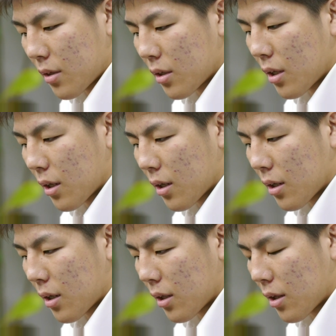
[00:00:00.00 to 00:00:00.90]
絶対
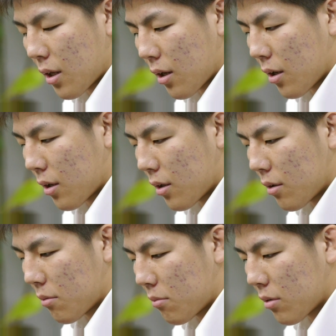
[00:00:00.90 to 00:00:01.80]
勝って
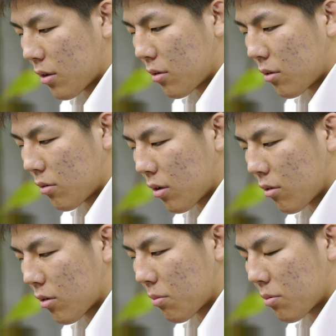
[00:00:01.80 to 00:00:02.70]
また4年
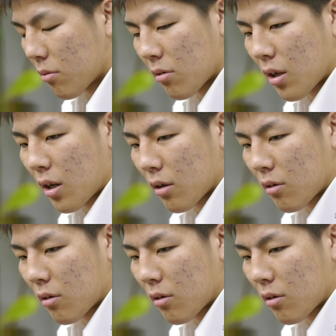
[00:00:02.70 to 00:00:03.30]
後切符取りたい